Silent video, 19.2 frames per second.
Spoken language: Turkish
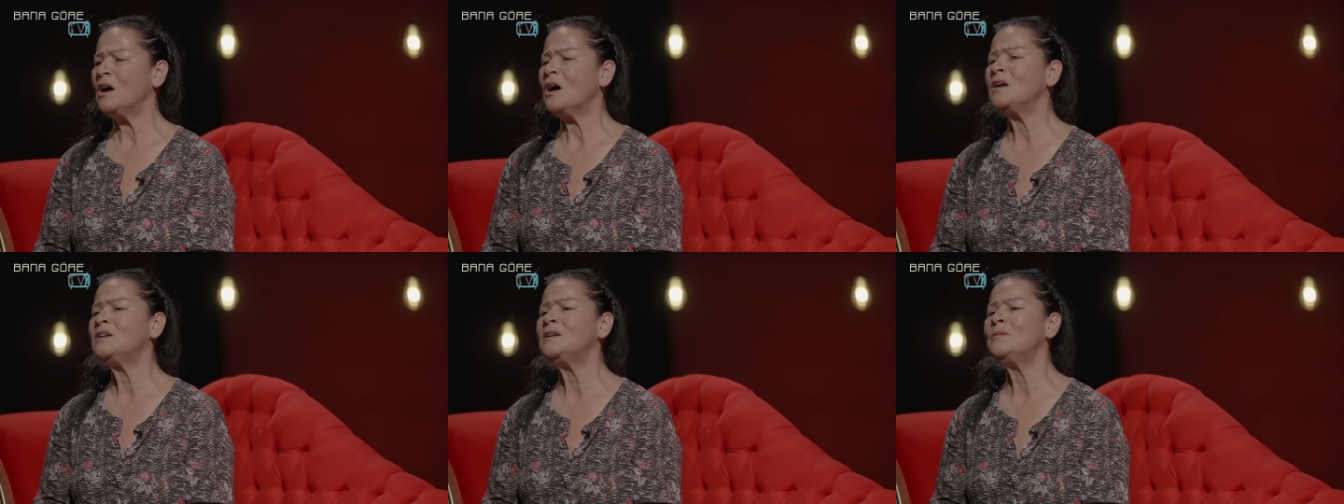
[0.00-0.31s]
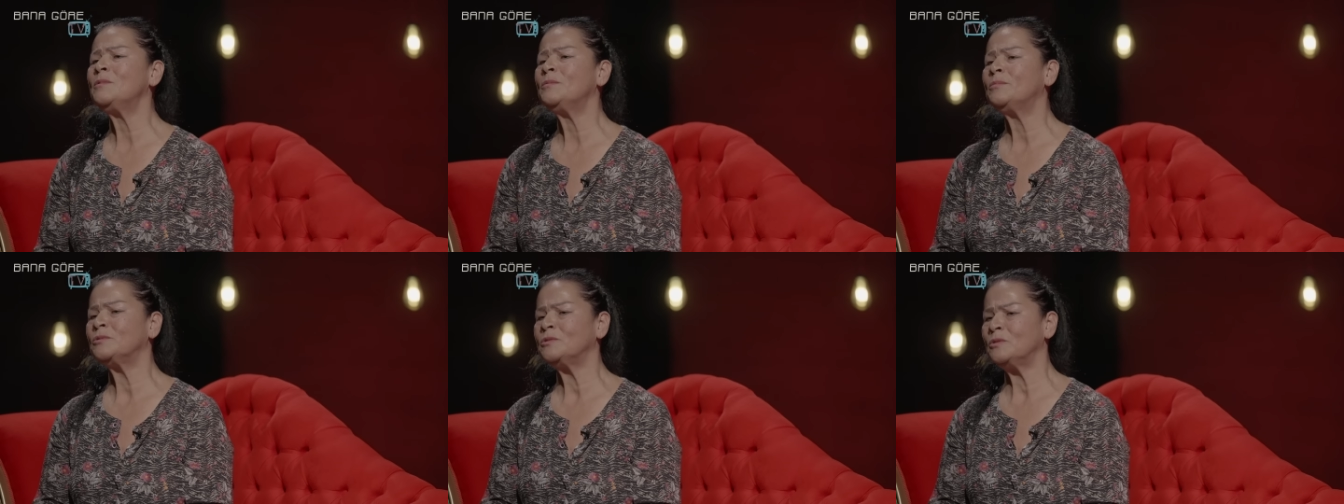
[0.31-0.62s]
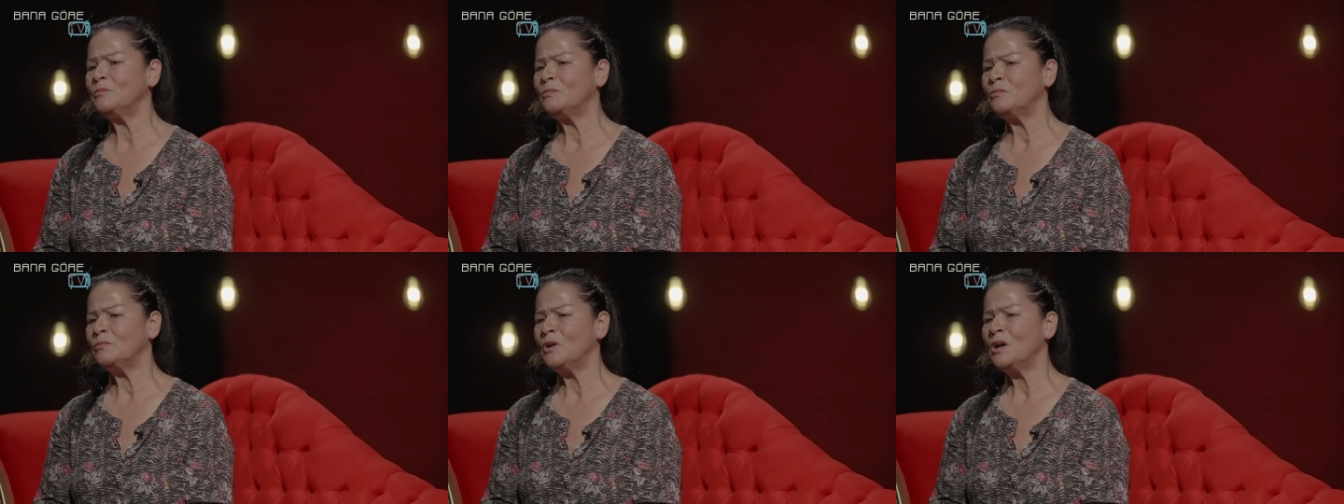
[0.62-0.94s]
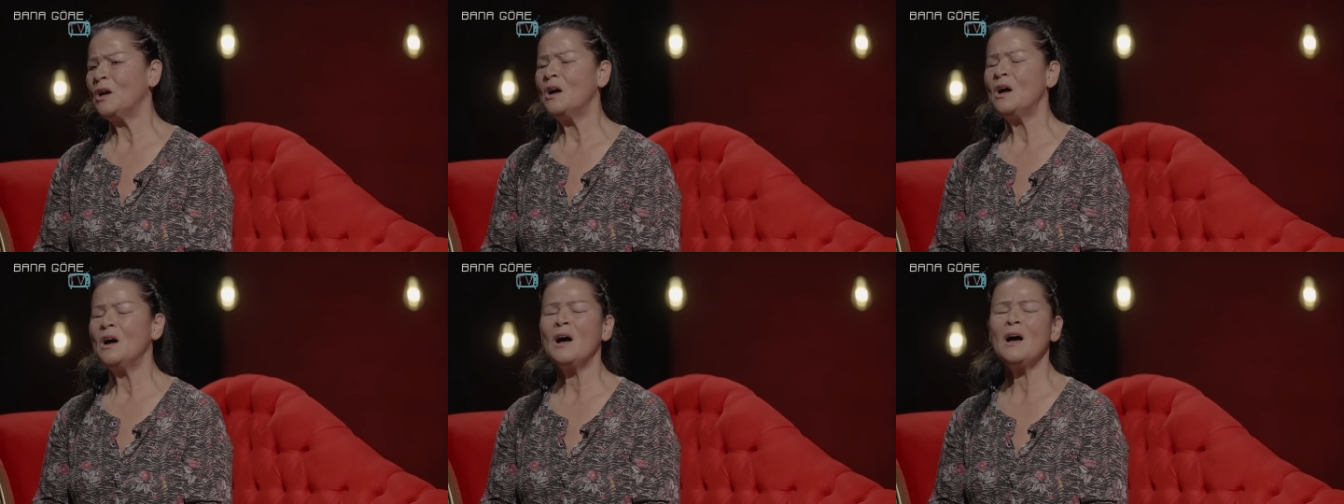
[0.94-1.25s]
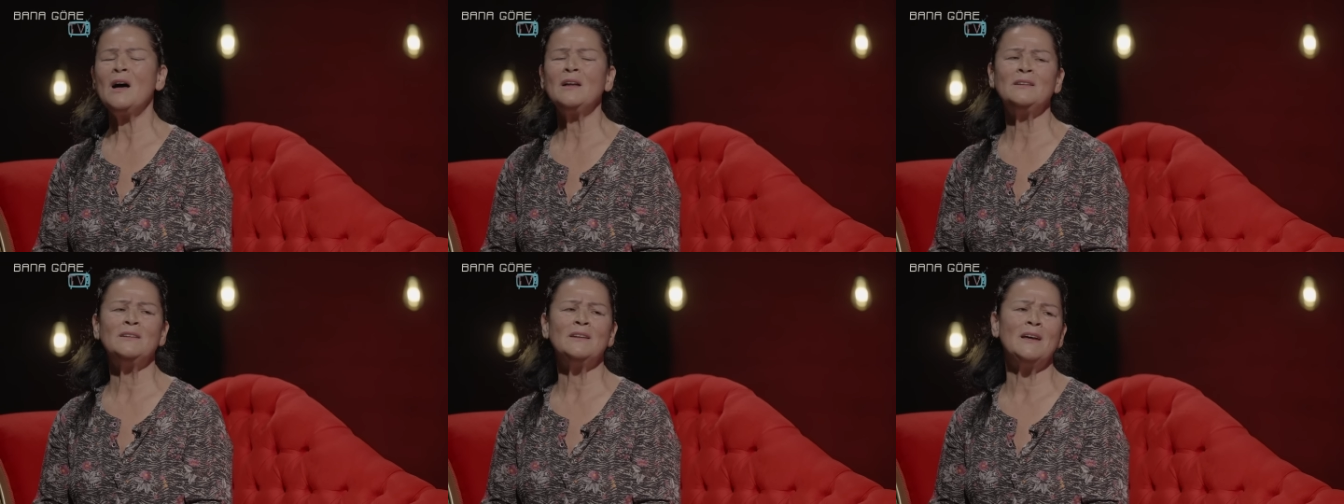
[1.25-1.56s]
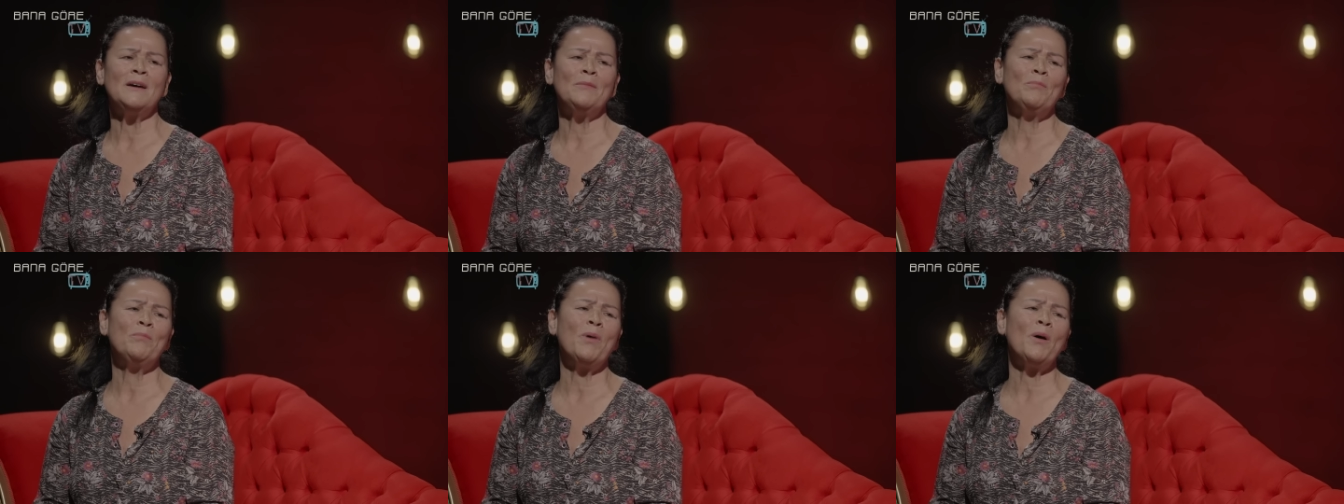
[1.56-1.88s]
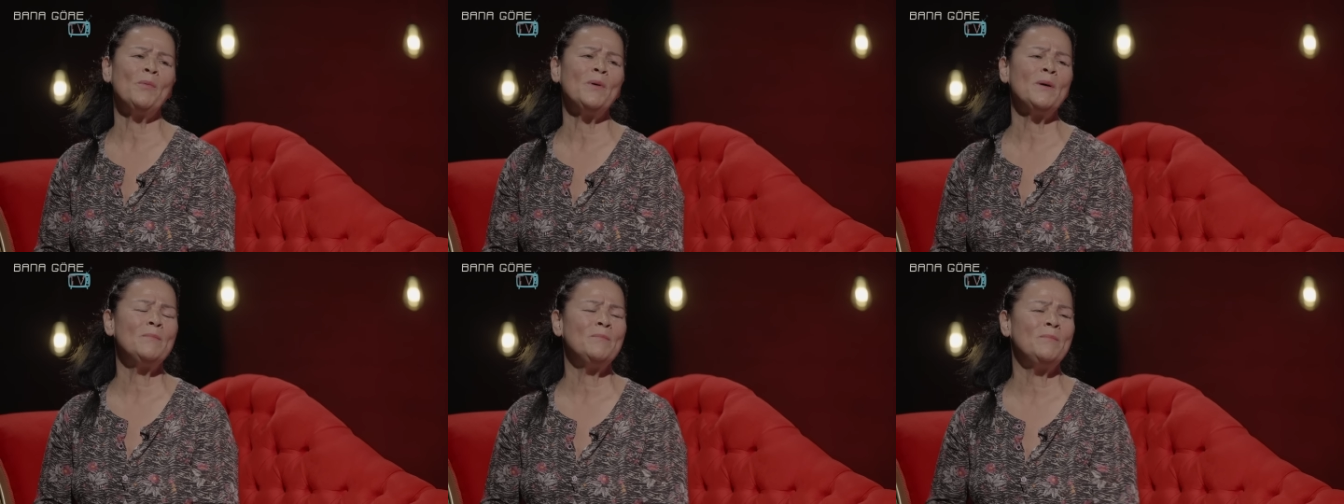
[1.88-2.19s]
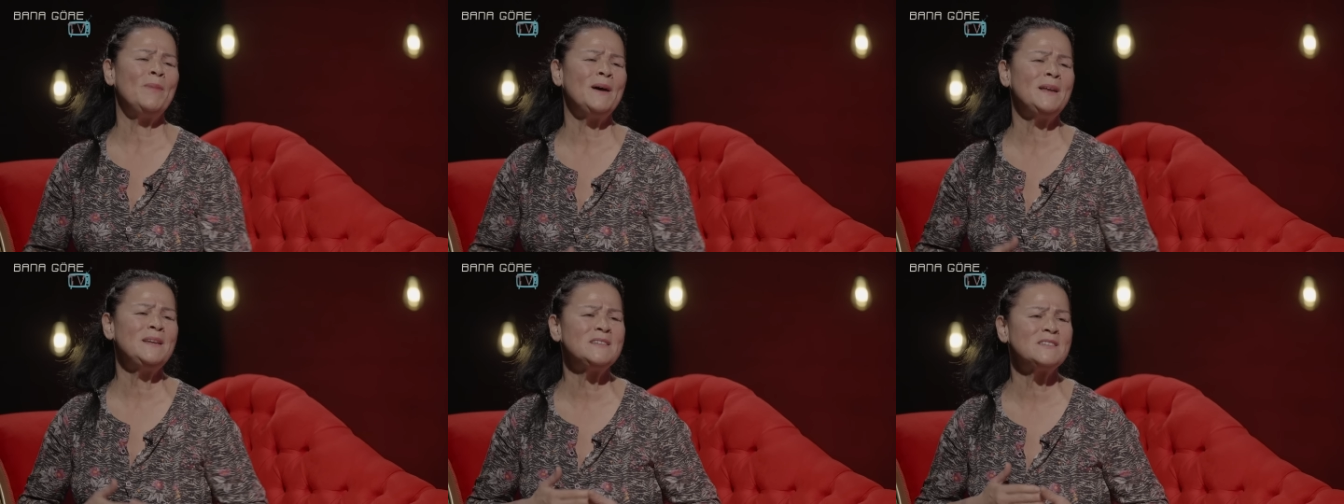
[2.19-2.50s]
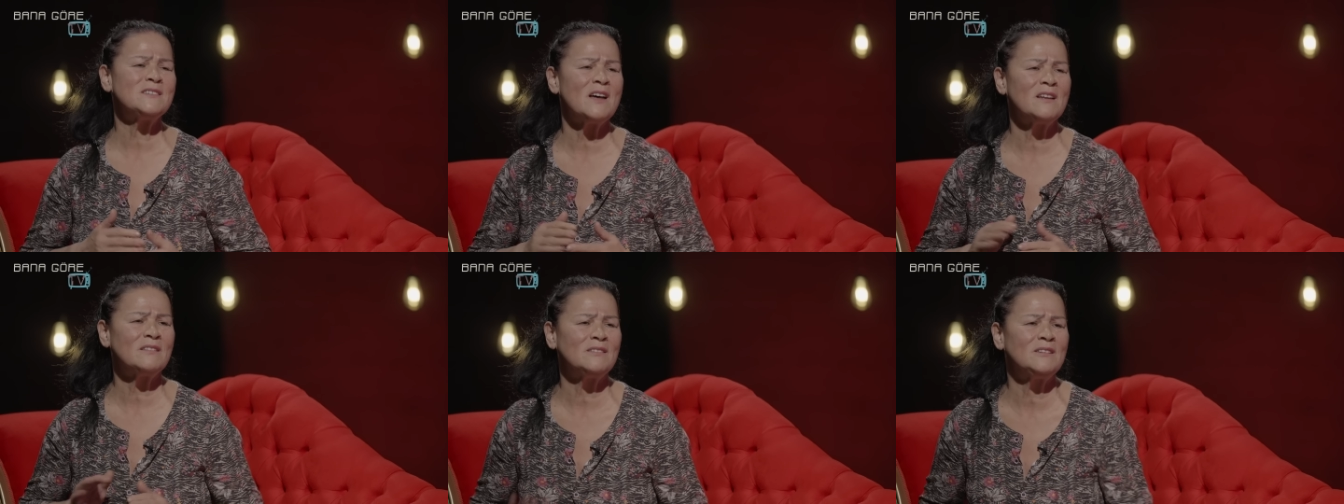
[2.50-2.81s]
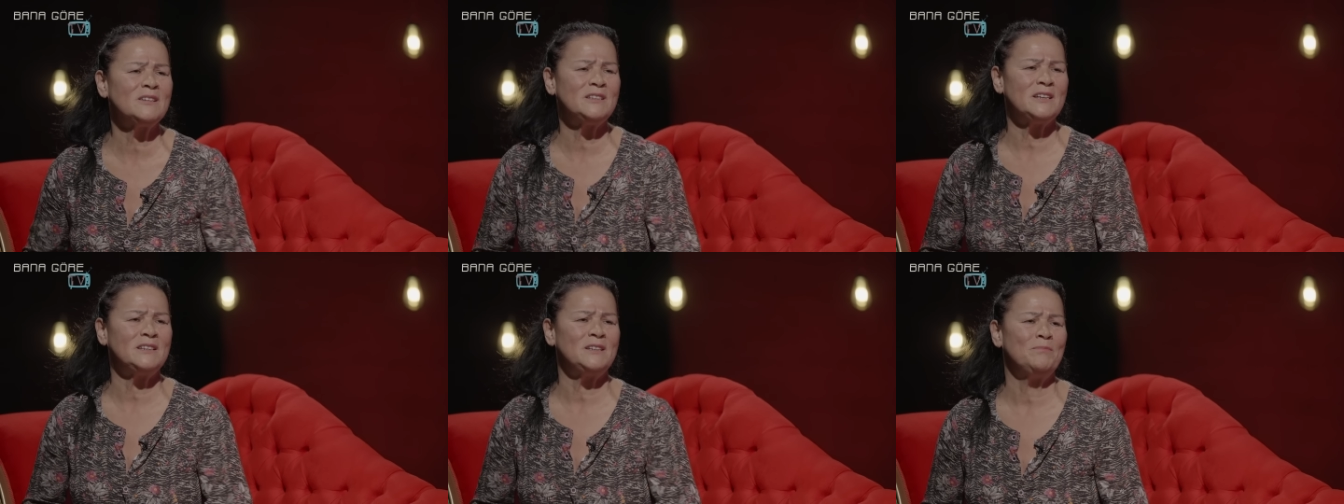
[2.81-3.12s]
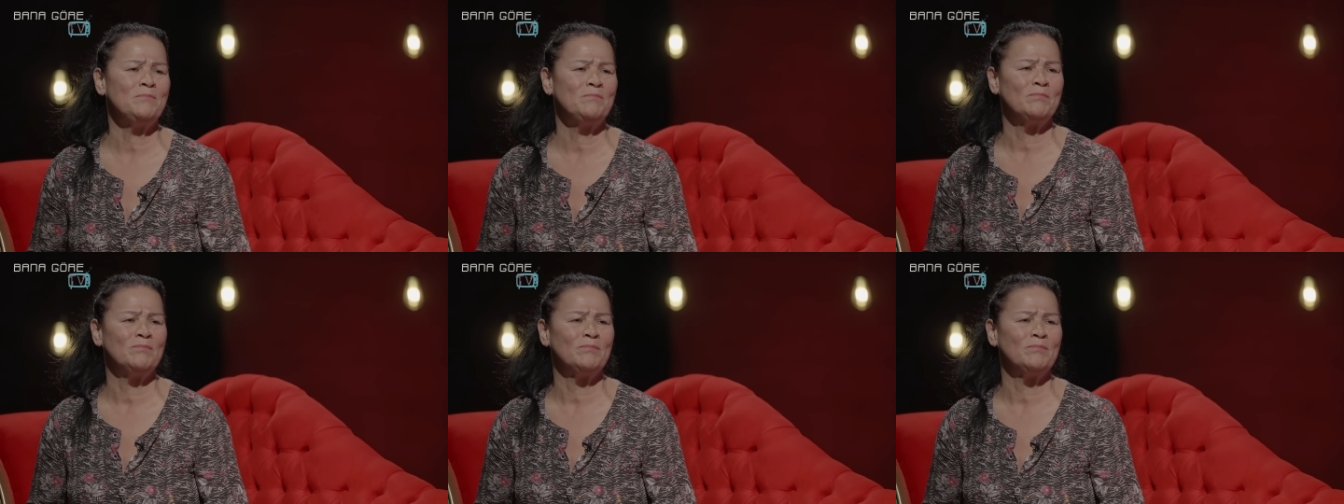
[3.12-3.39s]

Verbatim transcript: Annemi buldum. Anne babam beni sattı dedim.